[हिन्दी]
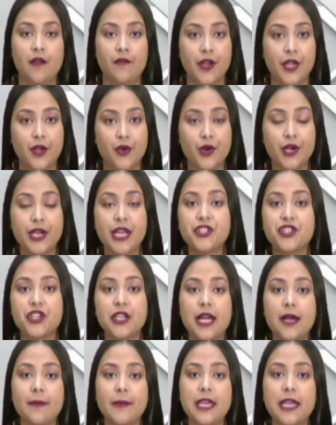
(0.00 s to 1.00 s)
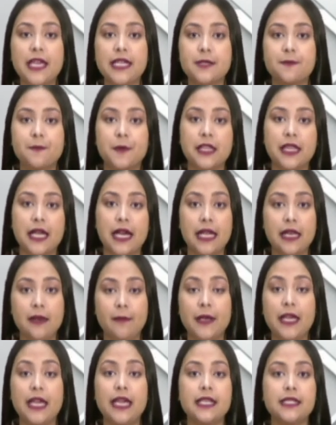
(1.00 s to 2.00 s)
वही कोरिया जिला में
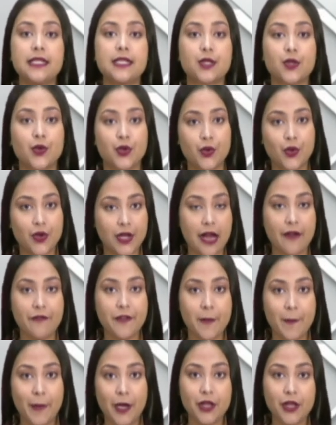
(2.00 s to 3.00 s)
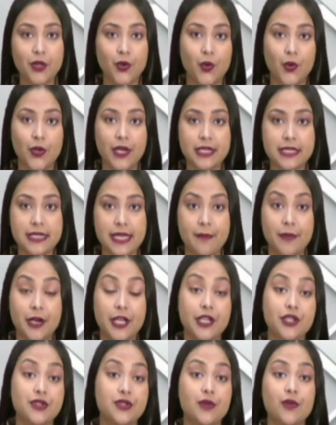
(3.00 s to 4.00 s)
अस्पताल में सोनोग्राफी बंद होने से
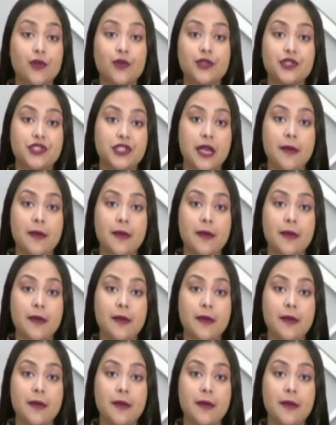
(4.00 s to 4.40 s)
मरीजों को